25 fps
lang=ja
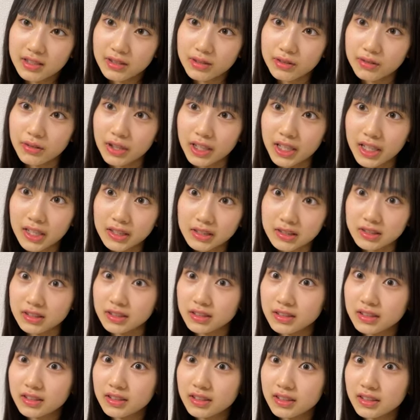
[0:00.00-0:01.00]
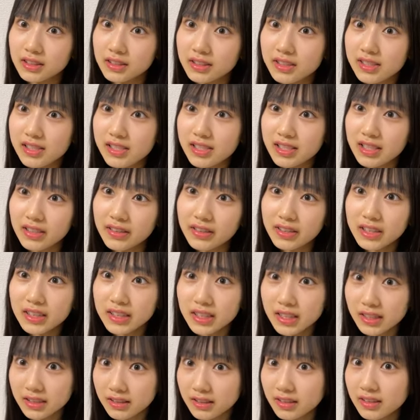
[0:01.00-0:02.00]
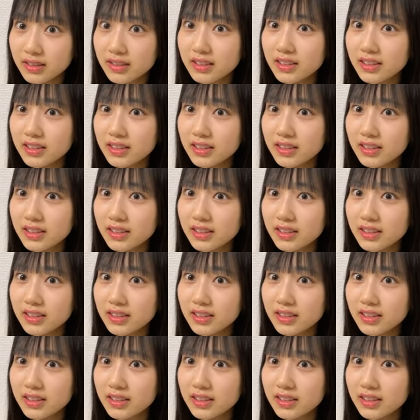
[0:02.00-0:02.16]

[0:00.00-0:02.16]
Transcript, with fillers: そうわかる伝わってる